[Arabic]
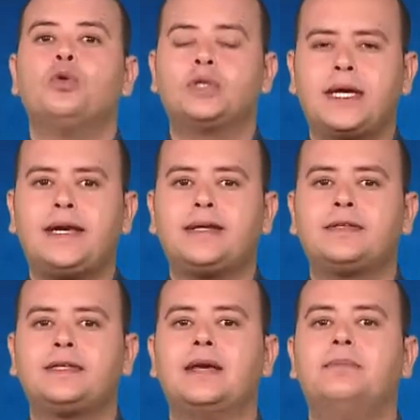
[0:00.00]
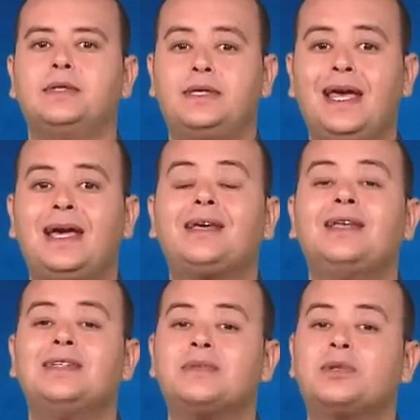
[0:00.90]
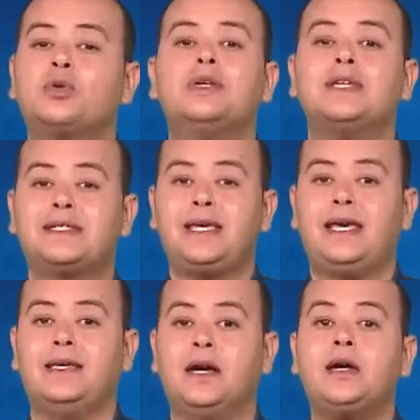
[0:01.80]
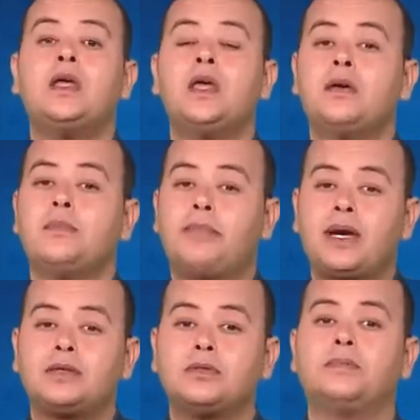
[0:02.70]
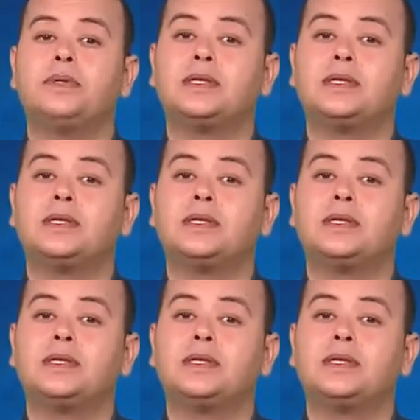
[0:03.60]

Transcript: وطريقه الطياب تاعك لازم تكون صحيه باغ اكزومبل